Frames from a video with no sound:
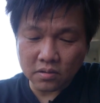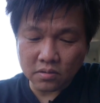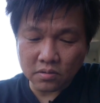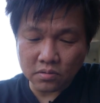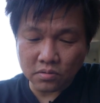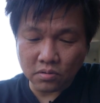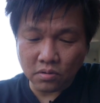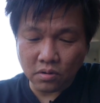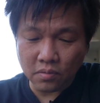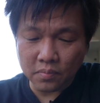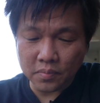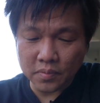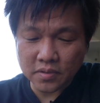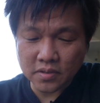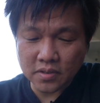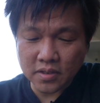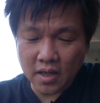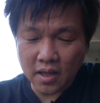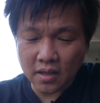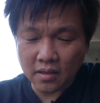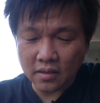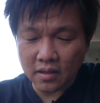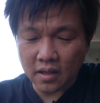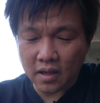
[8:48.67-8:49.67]
と、動物
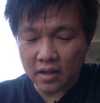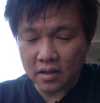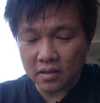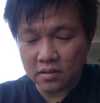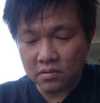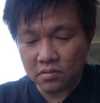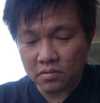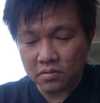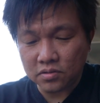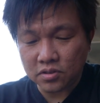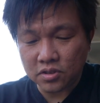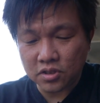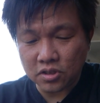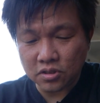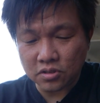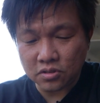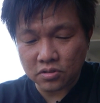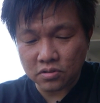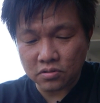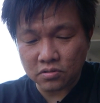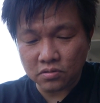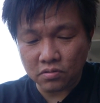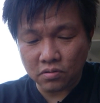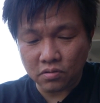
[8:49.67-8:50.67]
園内の地図
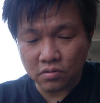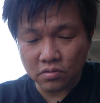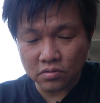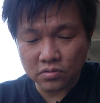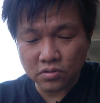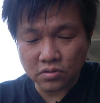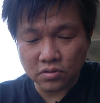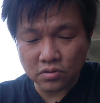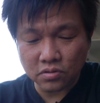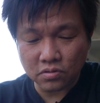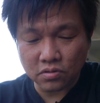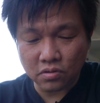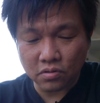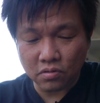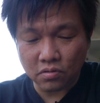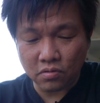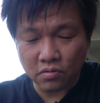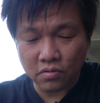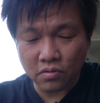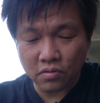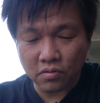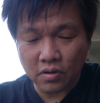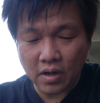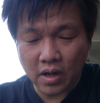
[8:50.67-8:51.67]
をずっと
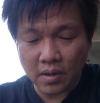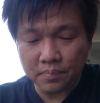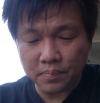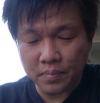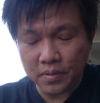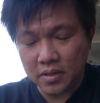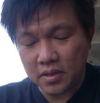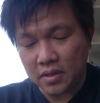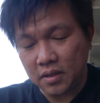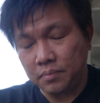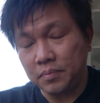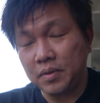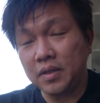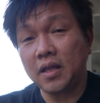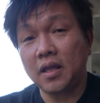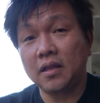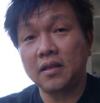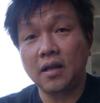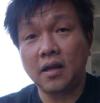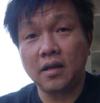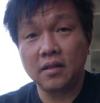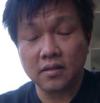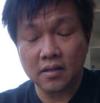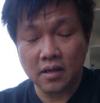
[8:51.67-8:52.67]
このアプリで見て
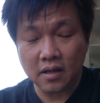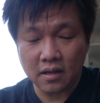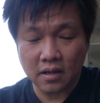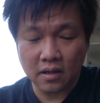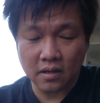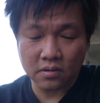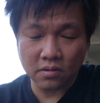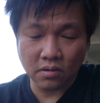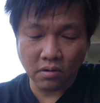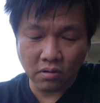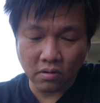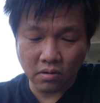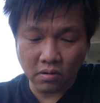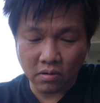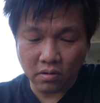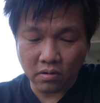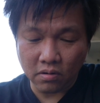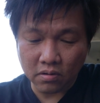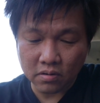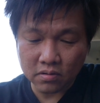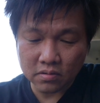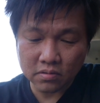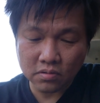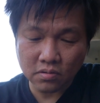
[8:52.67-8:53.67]
たんだけ
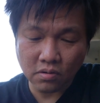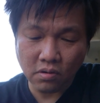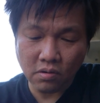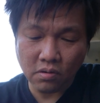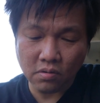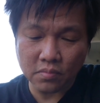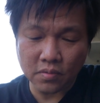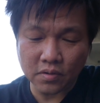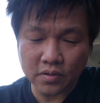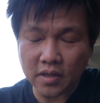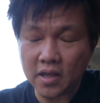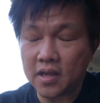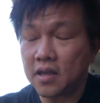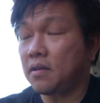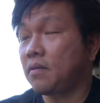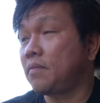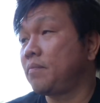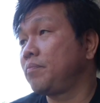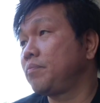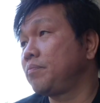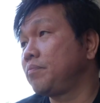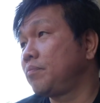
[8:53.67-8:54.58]
どどうもね